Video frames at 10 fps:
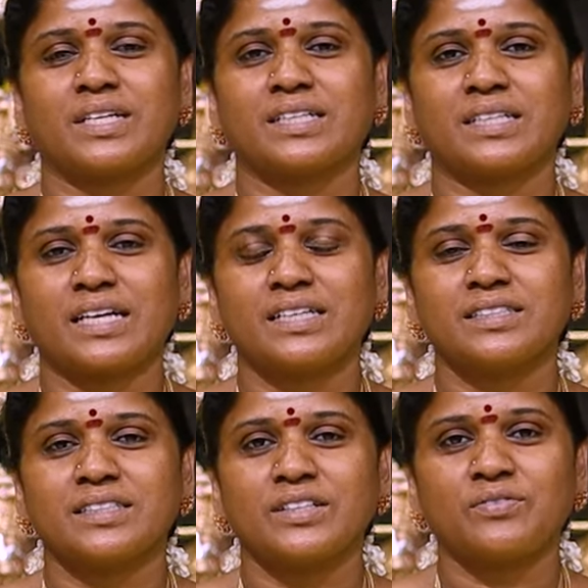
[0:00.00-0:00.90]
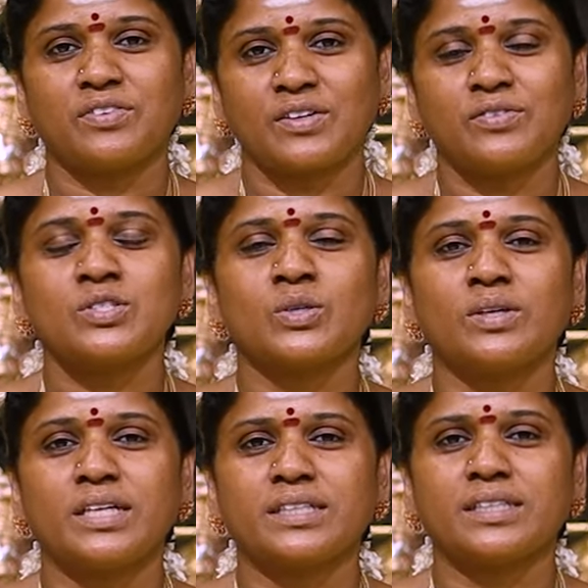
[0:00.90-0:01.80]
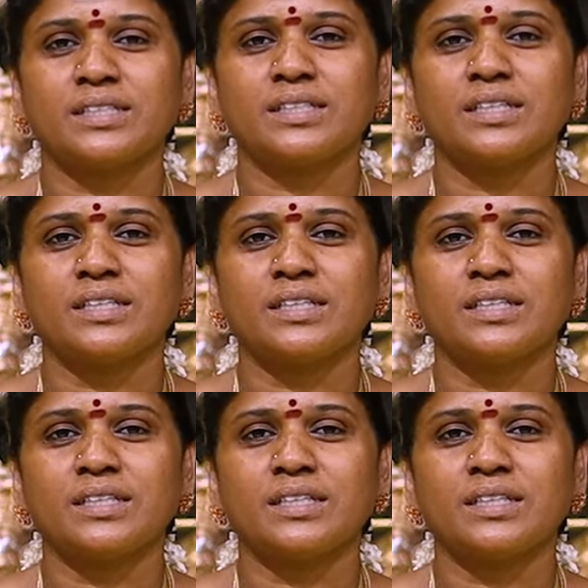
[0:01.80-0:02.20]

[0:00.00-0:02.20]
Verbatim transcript: இருக்கிறார் இவ்வளவும் சொல்லிட்டு